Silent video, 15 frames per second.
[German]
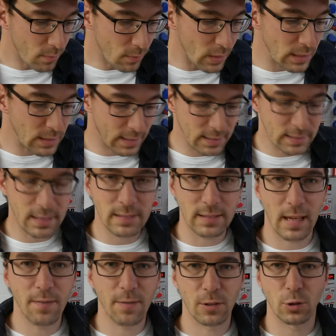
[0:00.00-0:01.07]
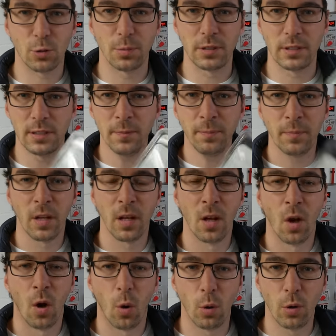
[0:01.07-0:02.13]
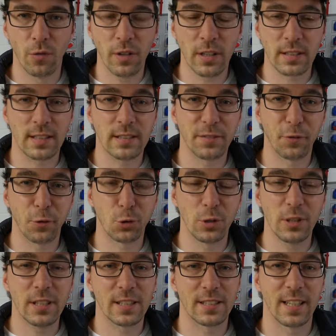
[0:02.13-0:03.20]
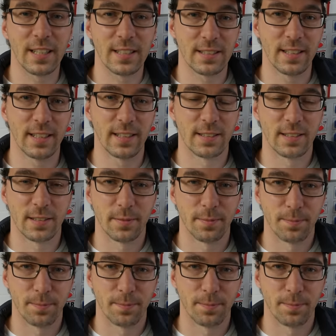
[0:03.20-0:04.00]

Ist ganz, ganz einfach zu bedienen. Und wie das Ganze funktioniert, das zeige ich dir jetzt.